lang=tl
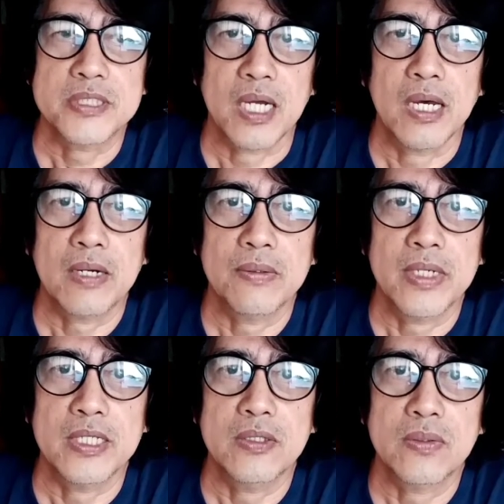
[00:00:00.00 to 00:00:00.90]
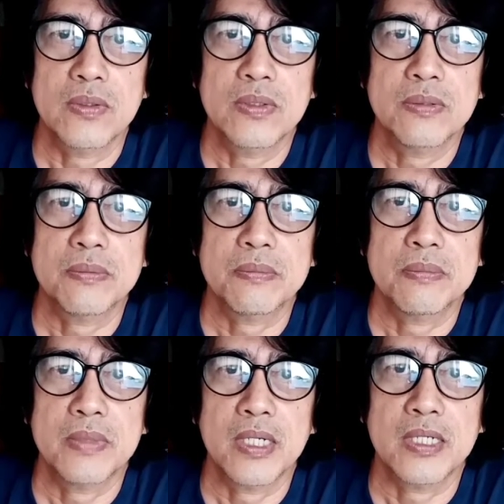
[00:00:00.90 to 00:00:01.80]
sa araw na ito
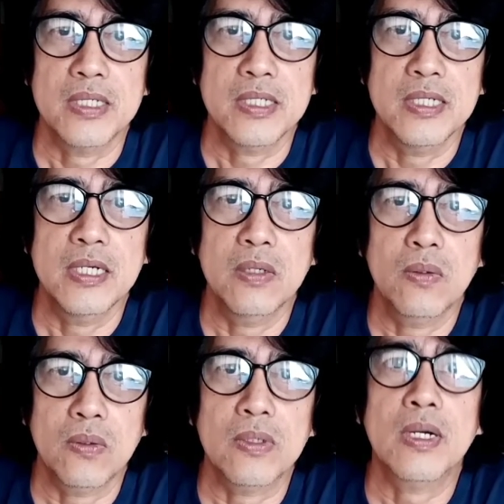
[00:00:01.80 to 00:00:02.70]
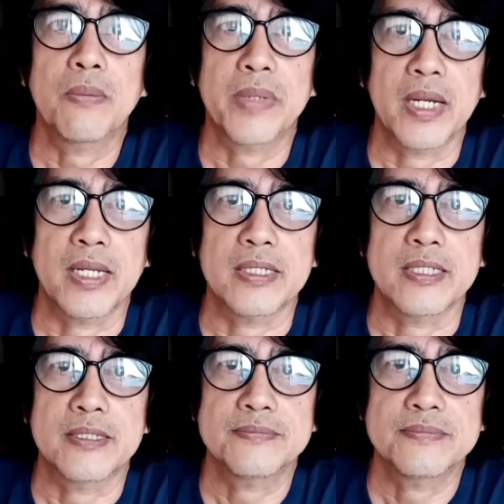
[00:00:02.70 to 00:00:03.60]
na ginibili ko ang kapanalig.